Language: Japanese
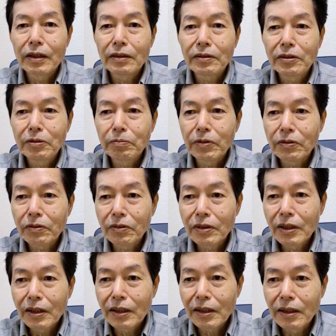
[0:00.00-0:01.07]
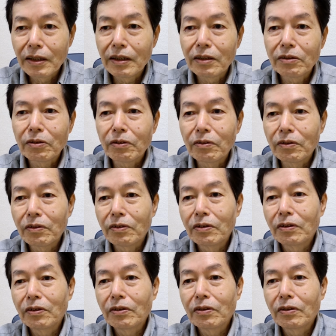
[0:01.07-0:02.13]
乱心者出会えと
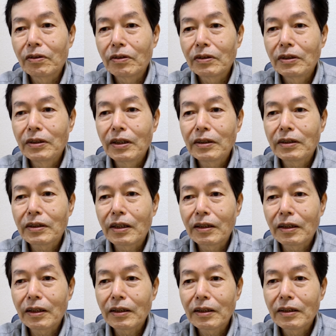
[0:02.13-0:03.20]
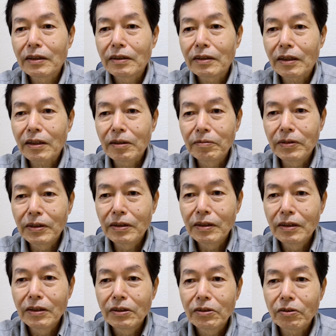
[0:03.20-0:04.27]
秀近が叫
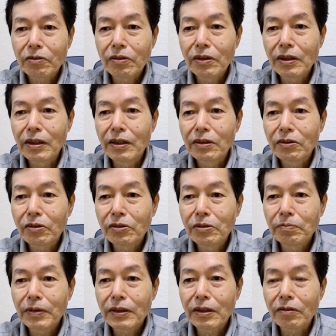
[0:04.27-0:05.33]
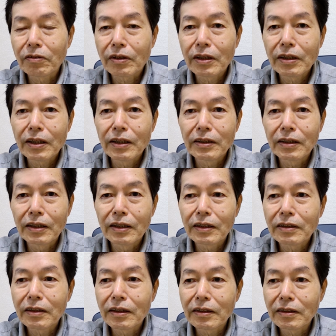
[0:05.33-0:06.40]
び、そこへ、豊政の家来が
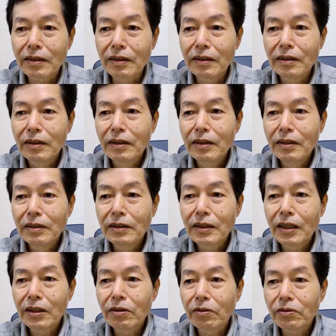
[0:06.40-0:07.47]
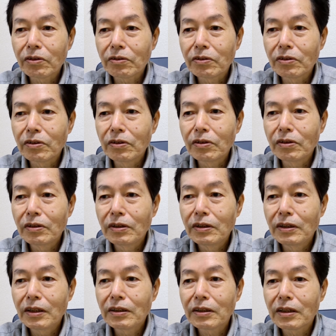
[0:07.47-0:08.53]
やってきて、逃げようとする
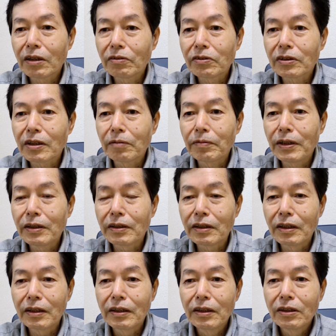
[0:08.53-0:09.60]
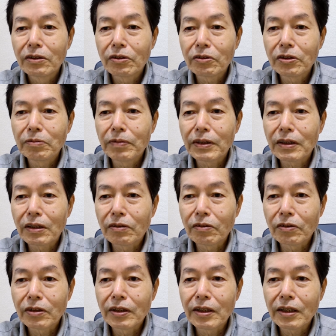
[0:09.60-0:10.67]
秀親を捕まえて、豊政
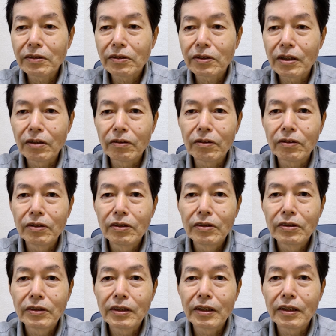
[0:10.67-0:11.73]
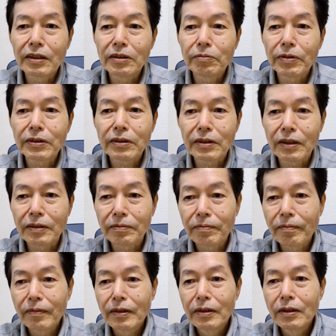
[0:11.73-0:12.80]
の手助けをしてやりました。